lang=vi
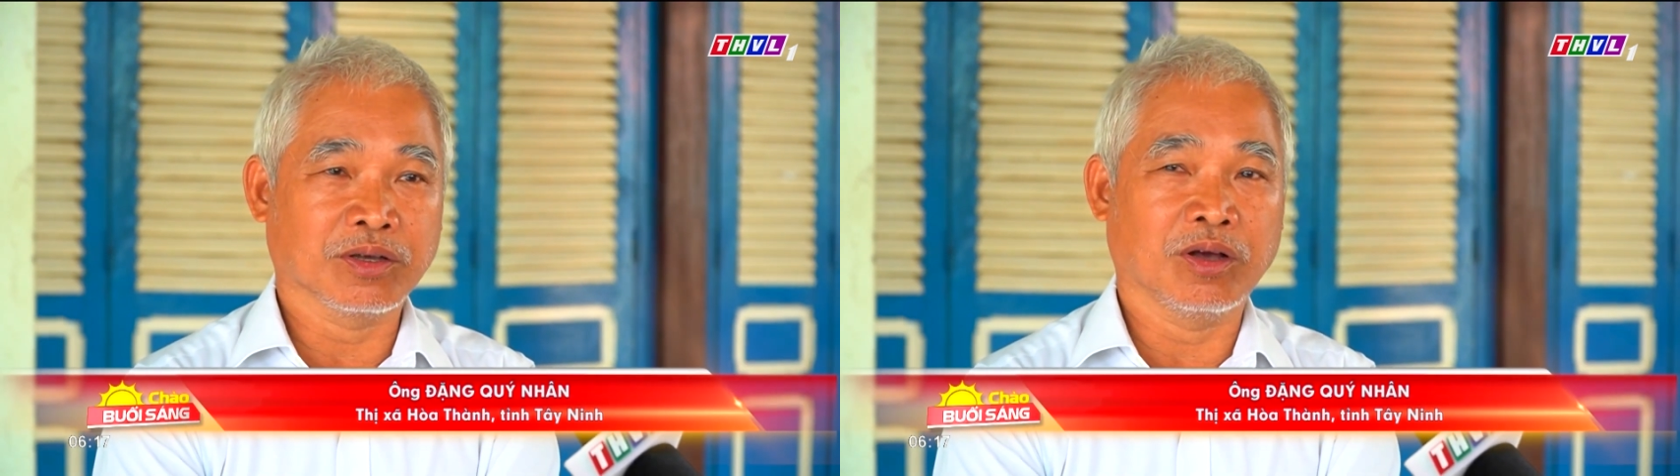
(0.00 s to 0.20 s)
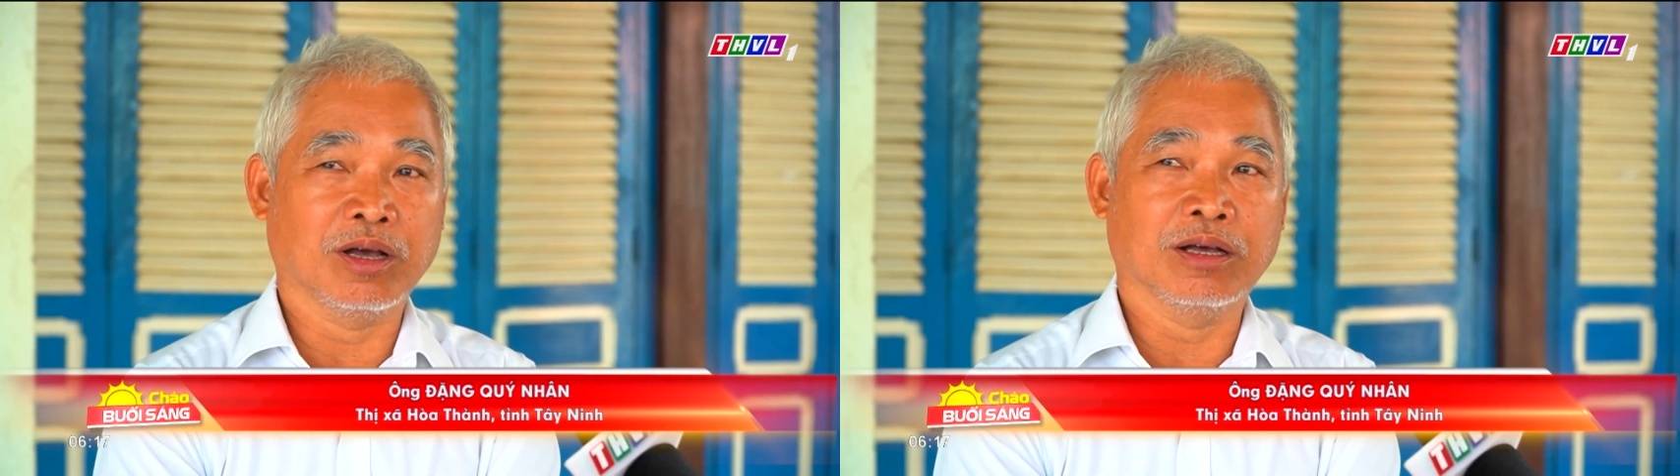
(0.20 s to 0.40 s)

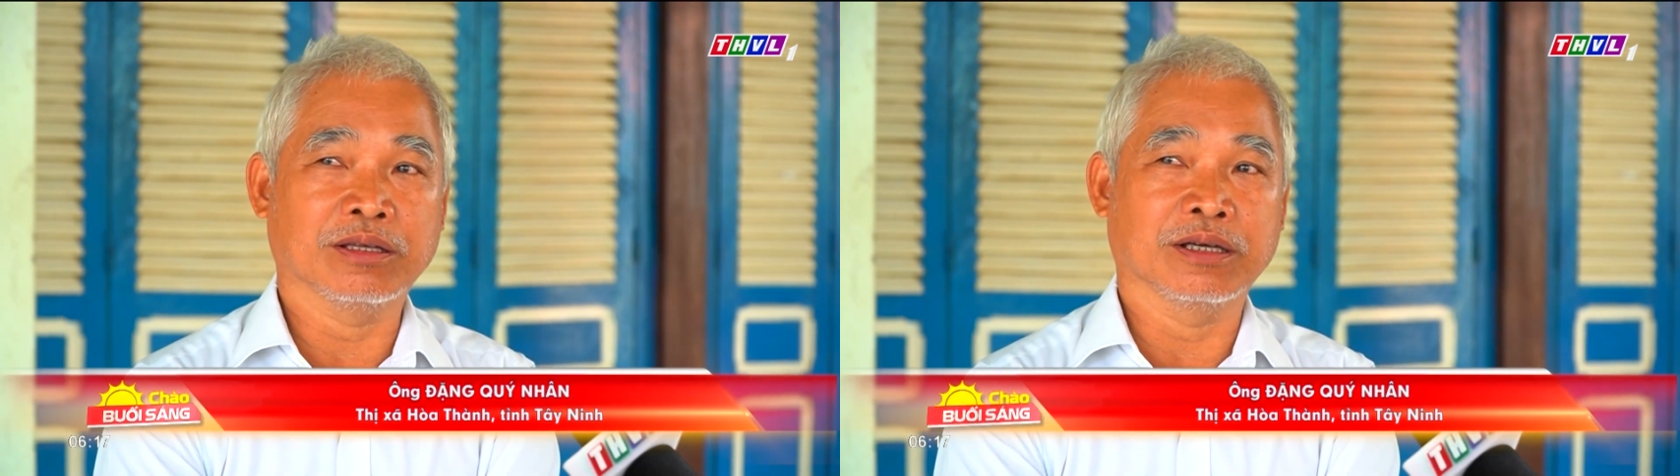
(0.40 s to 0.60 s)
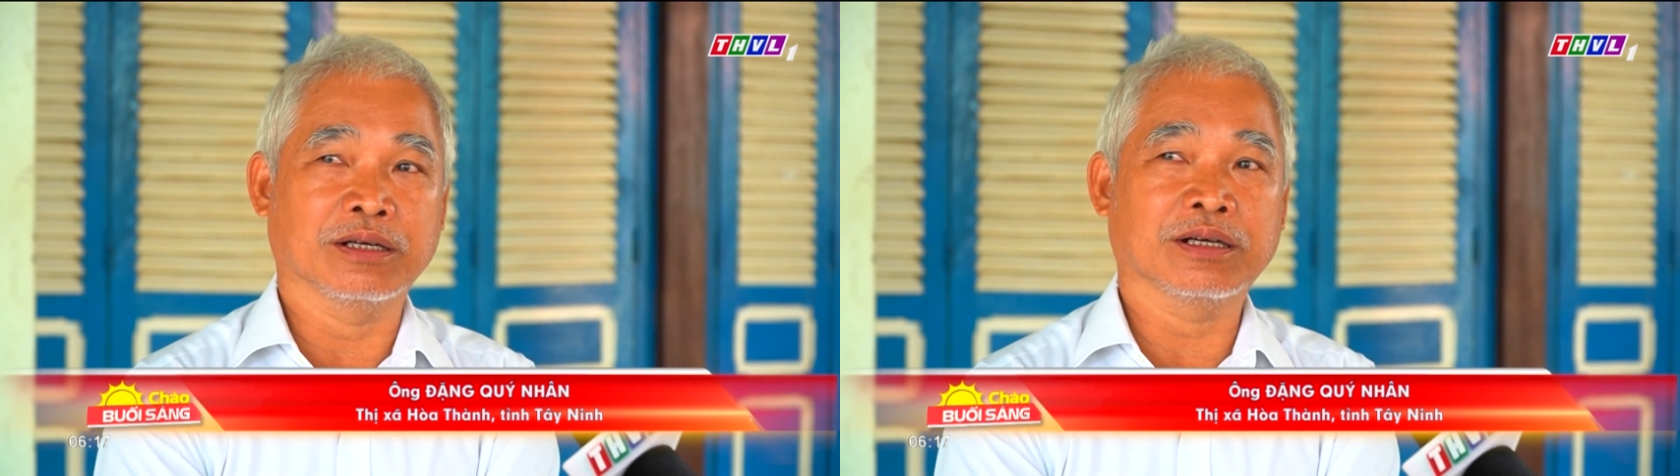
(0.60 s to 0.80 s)

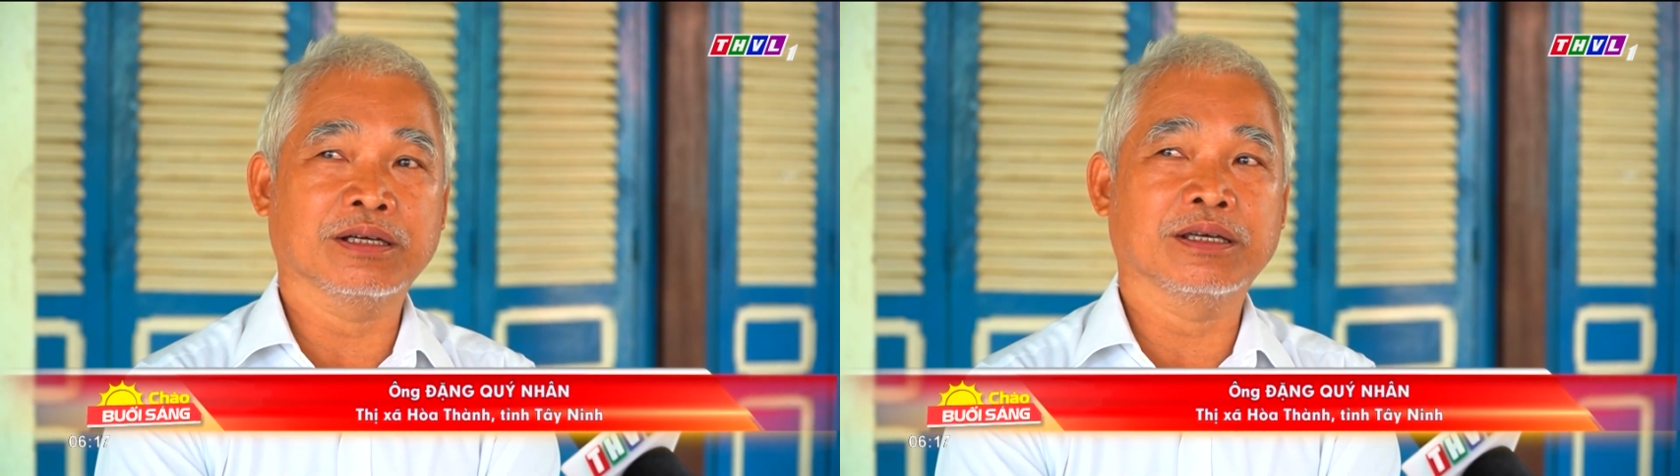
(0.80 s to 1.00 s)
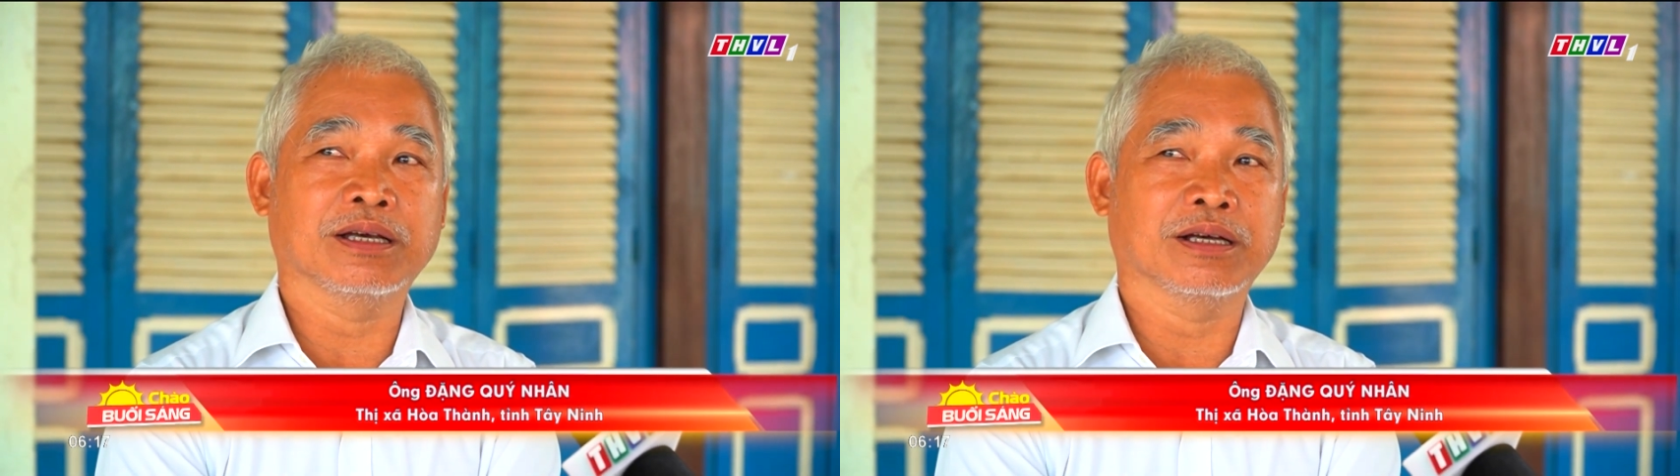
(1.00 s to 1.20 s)
cho những
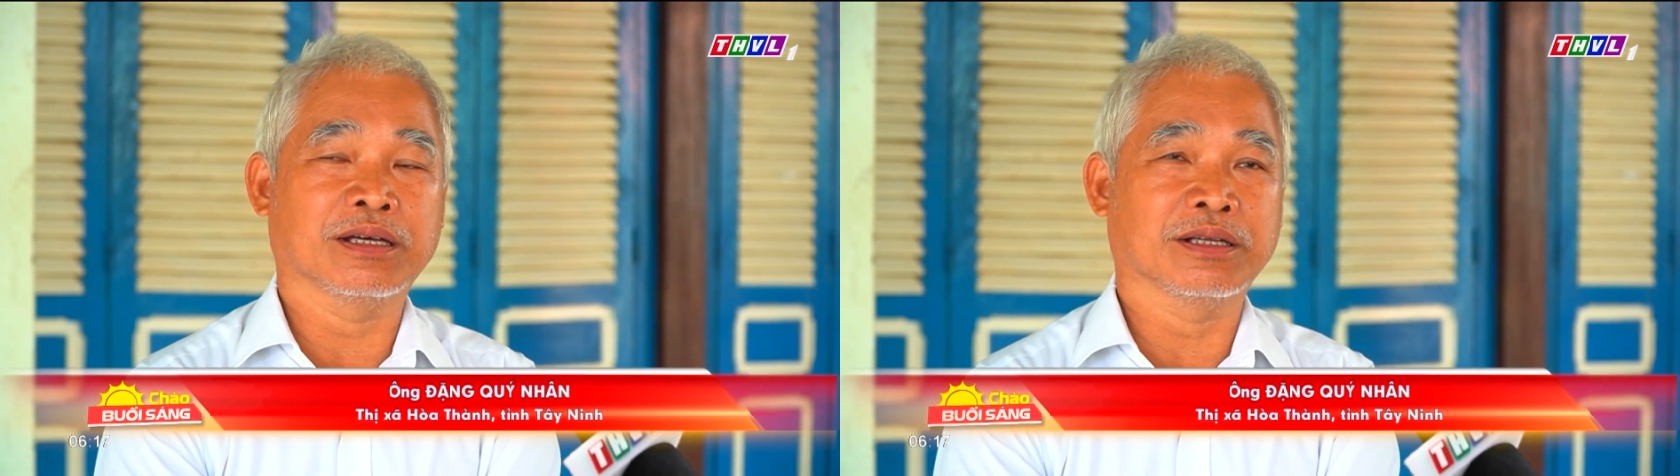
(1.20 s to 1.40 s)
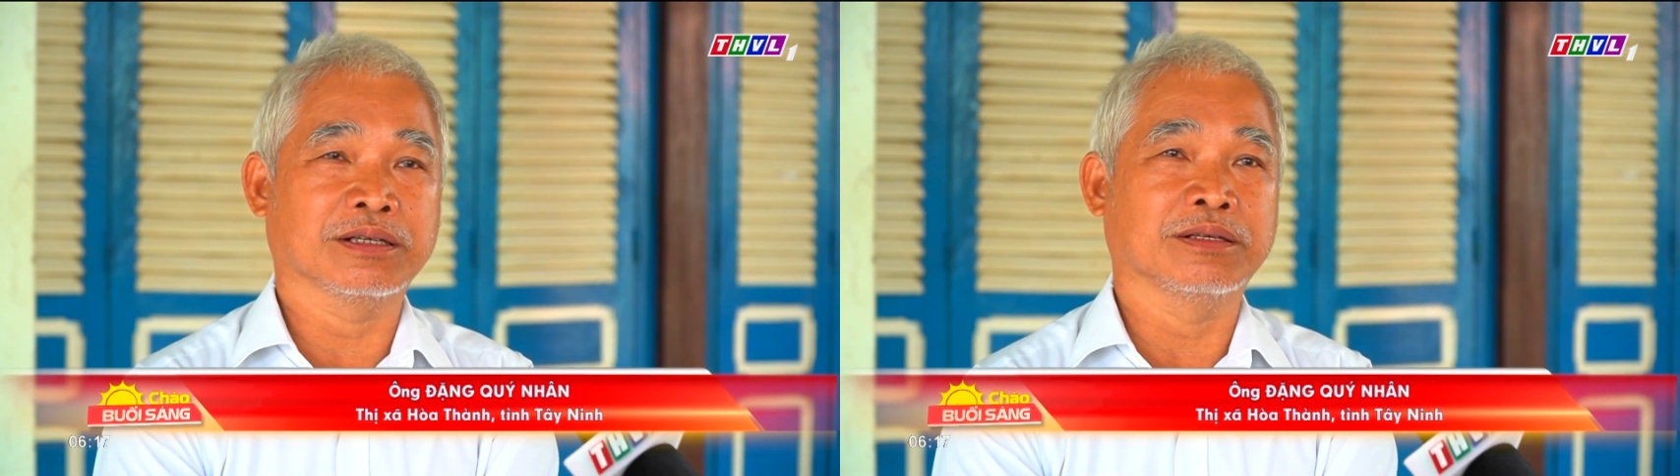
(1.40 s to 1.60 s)
cái
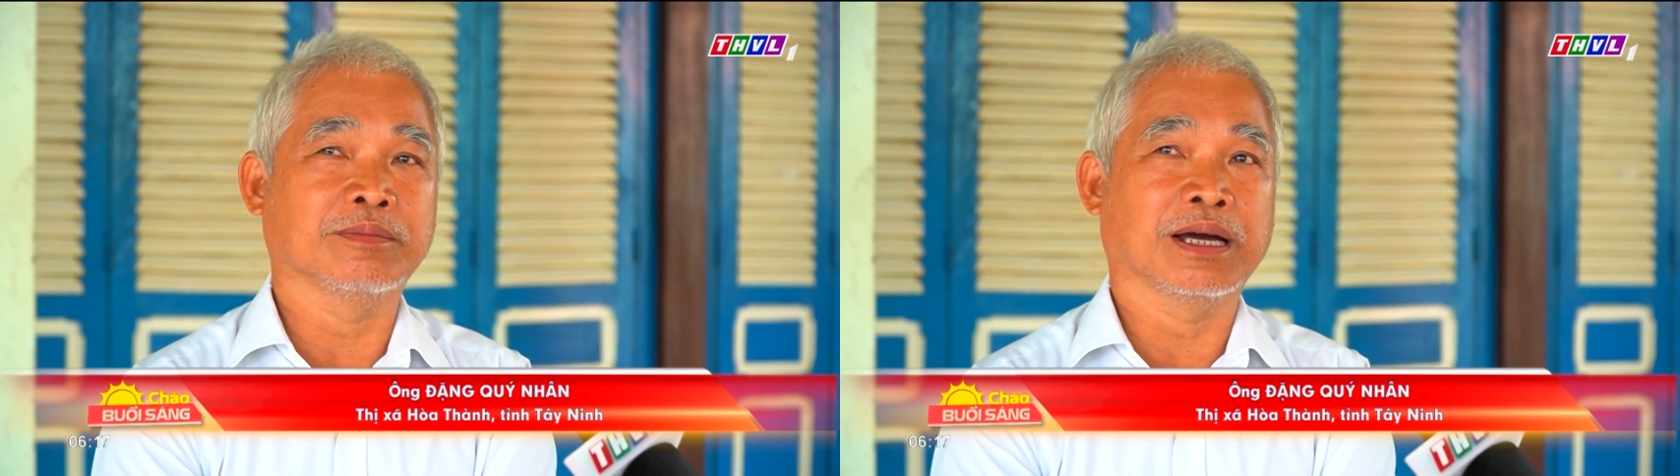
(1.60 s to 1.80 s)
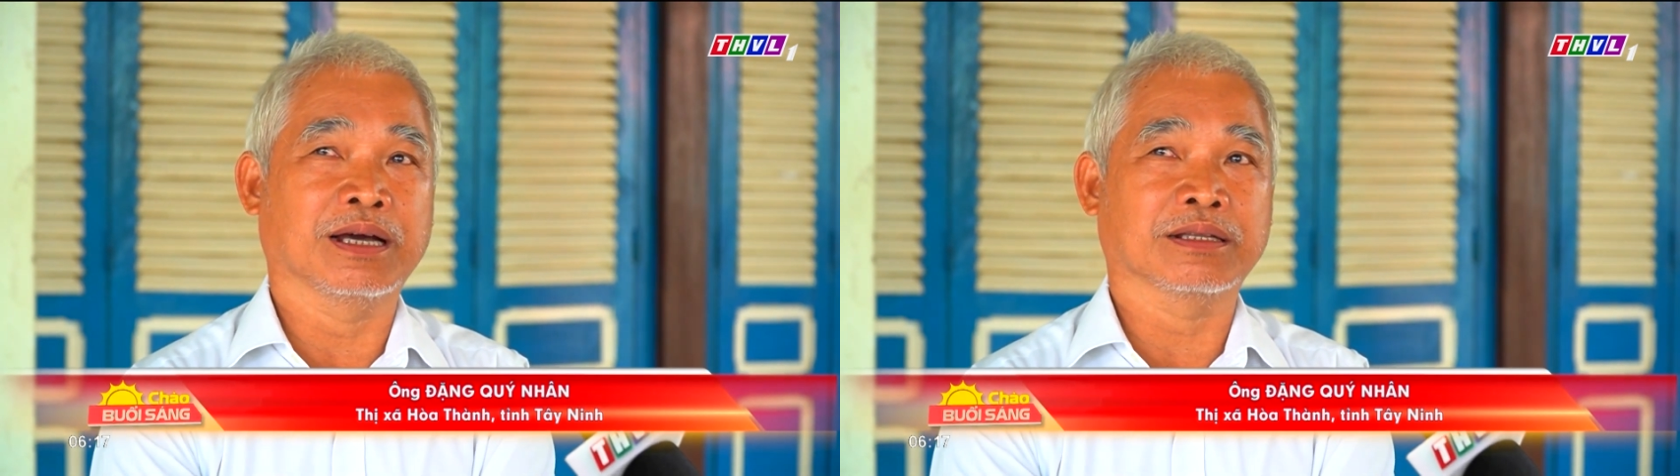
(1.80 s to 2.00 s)
người
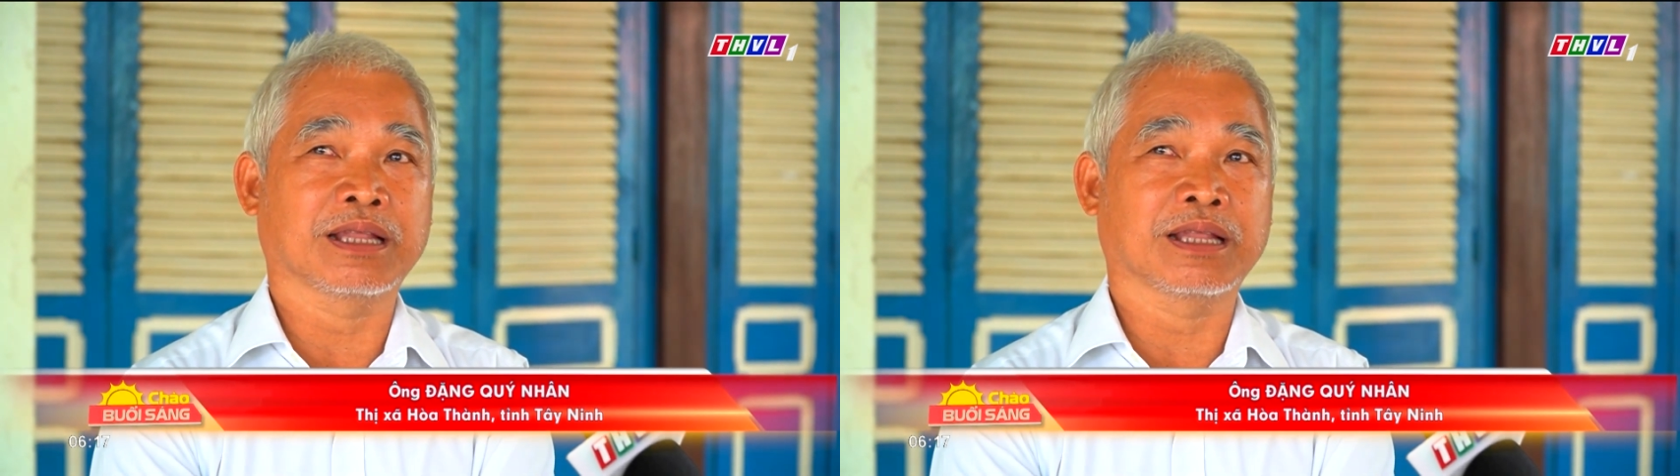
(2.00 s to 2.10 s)
mà